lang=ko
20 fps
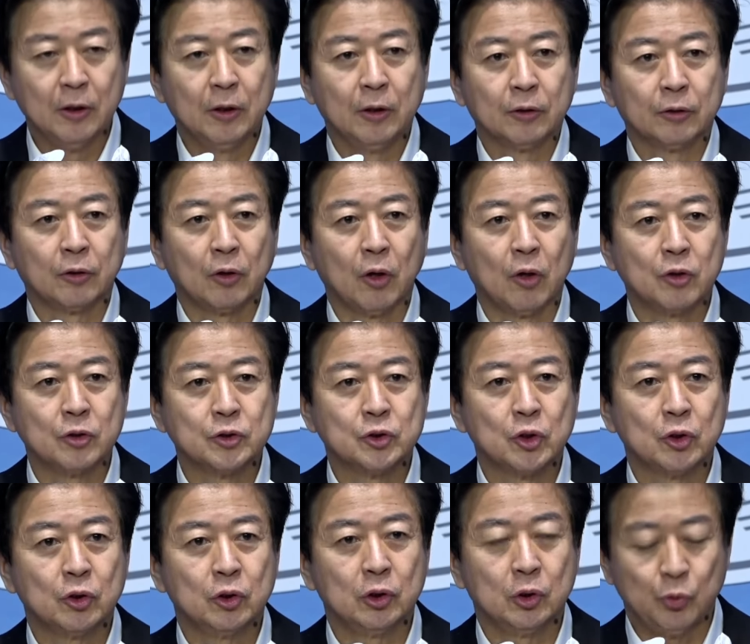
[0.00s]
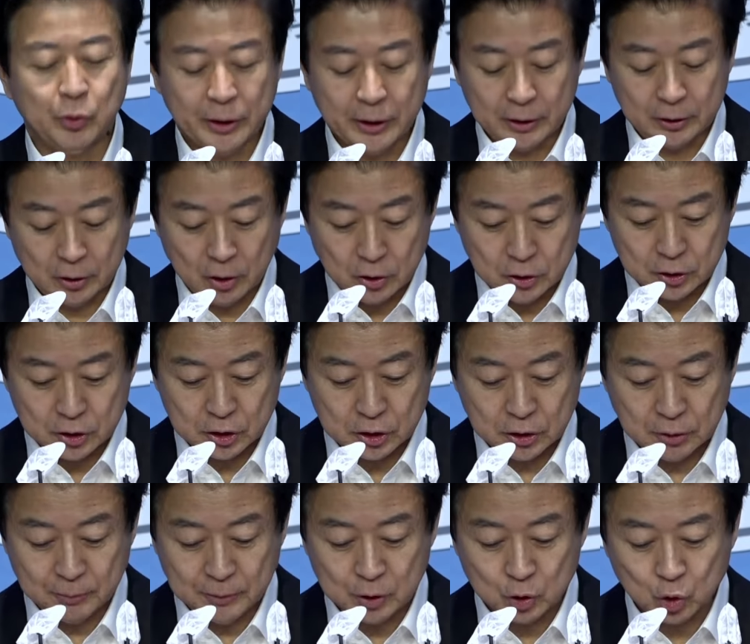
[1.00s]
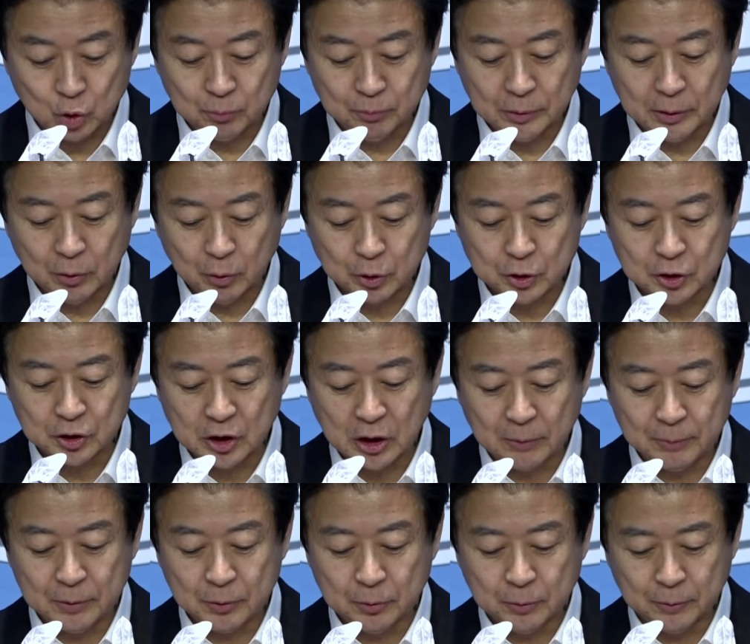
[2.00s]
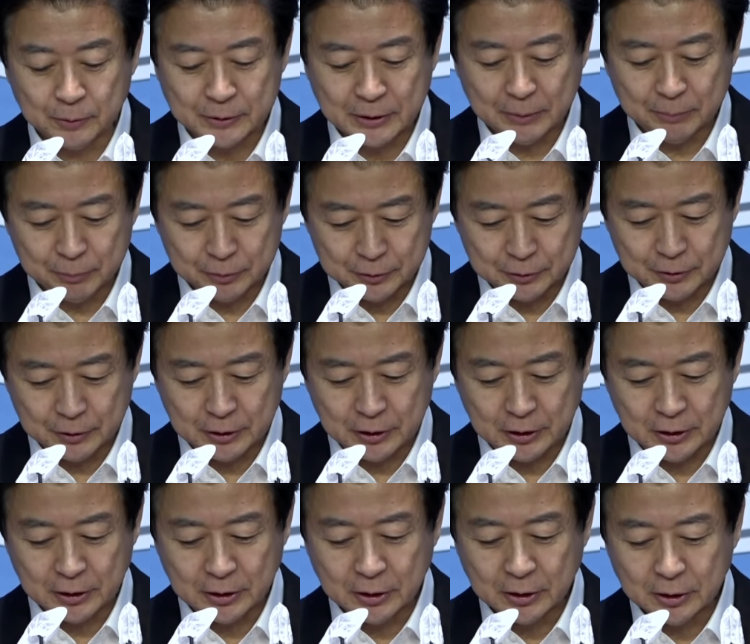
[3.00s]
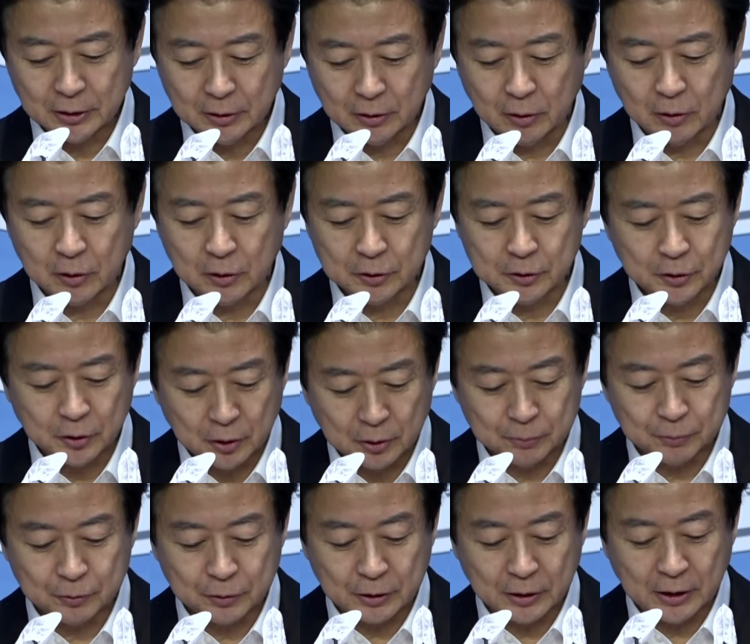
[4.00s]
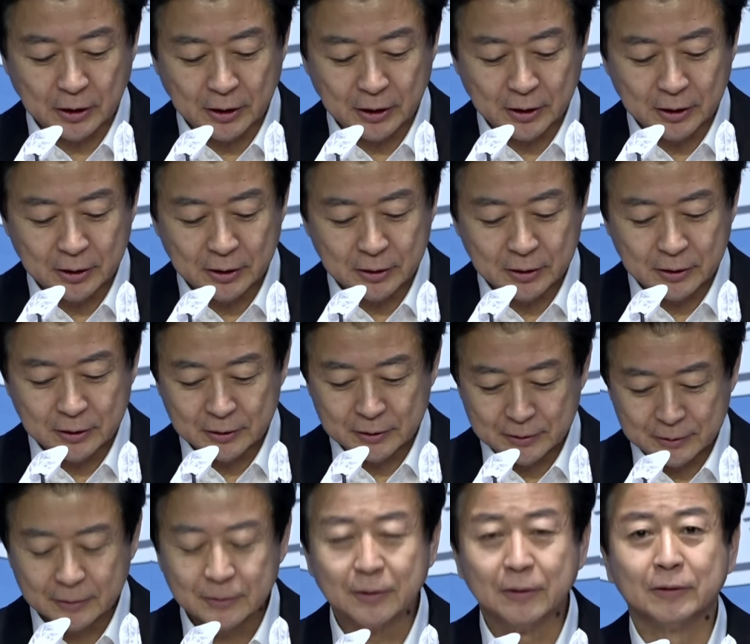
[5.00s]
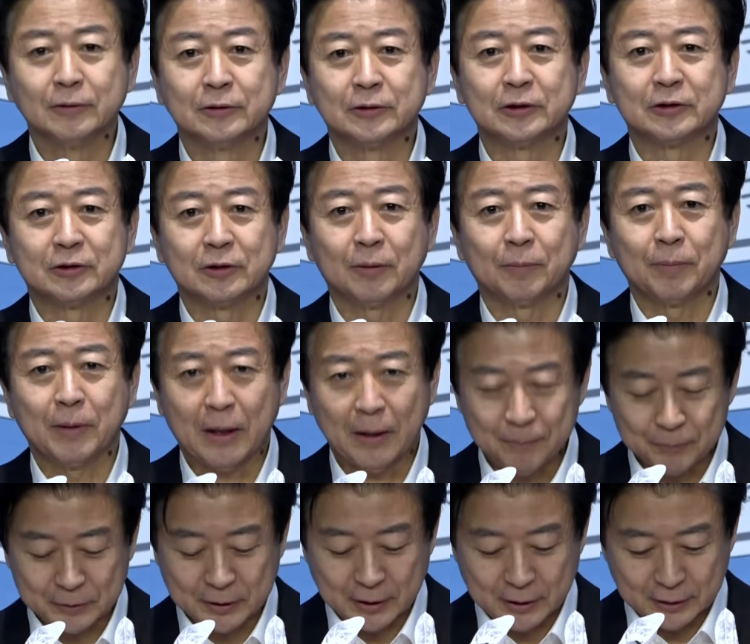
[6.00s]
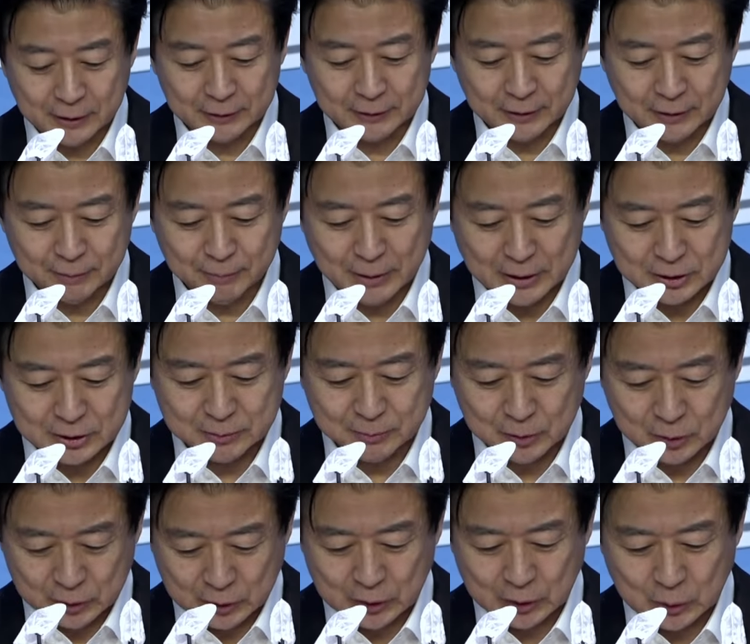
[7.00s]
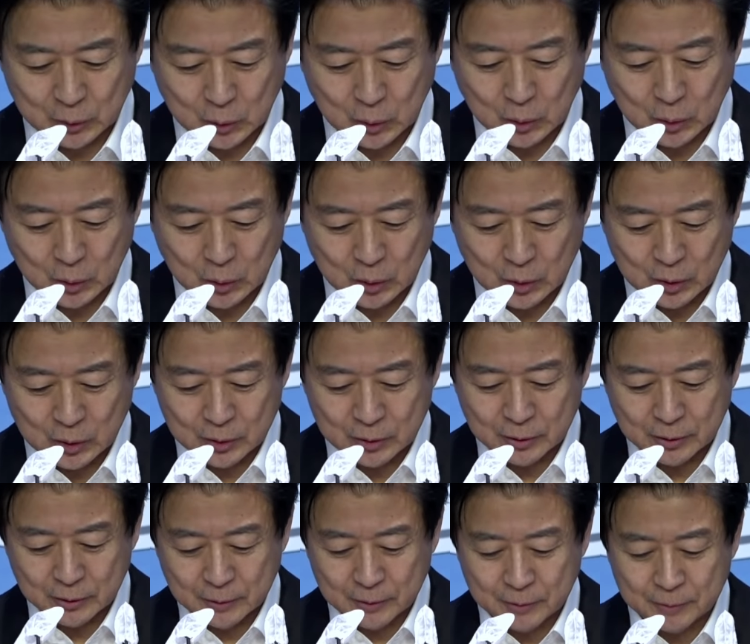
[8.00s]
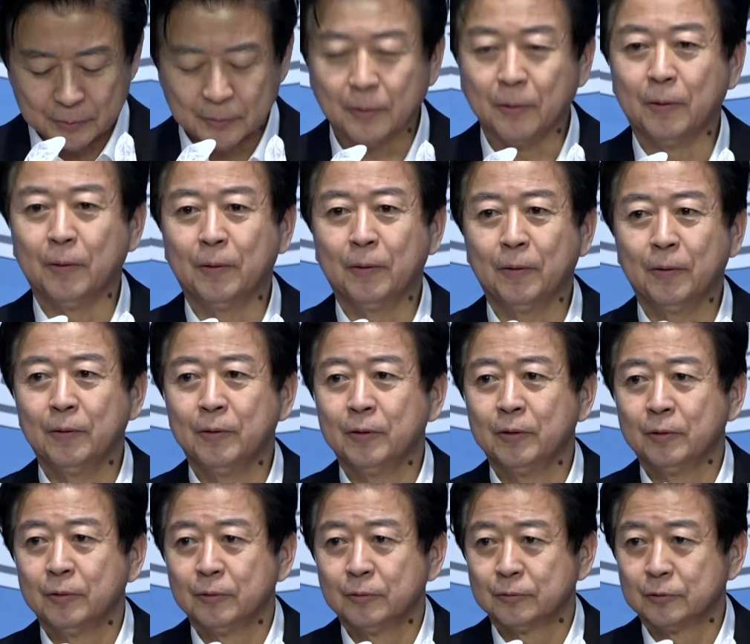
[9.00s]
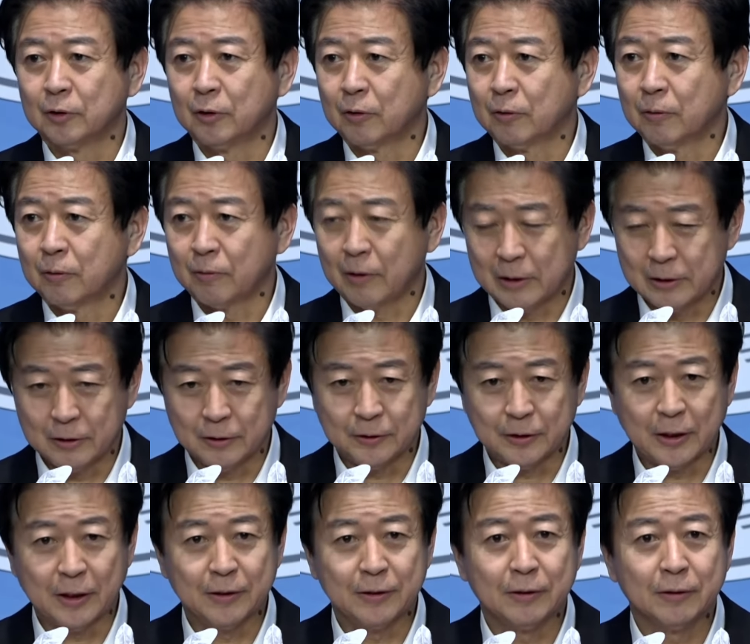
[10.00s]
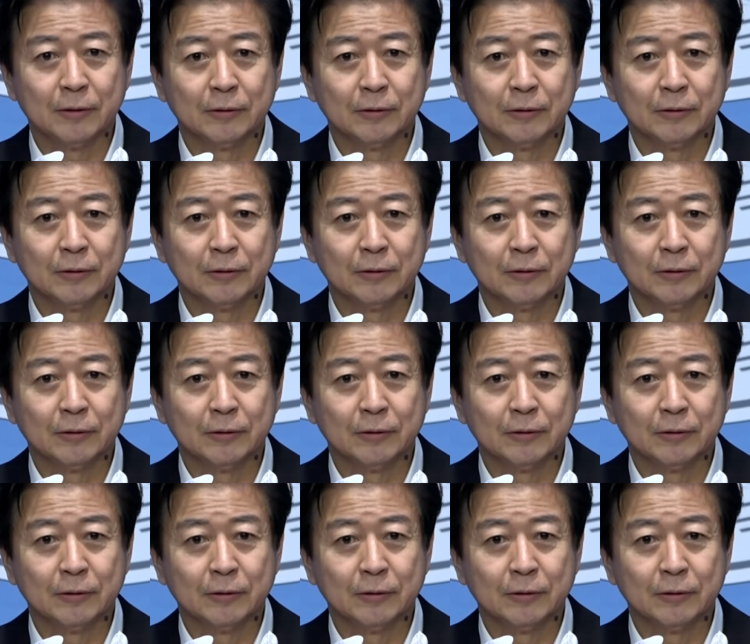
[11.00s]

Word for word: 경선을 위해 열심히 준비해 오신 예비 후보자분들이 언론인 여러분께 직접 함께 하겠다는 말씀을 드리고 어, 관련된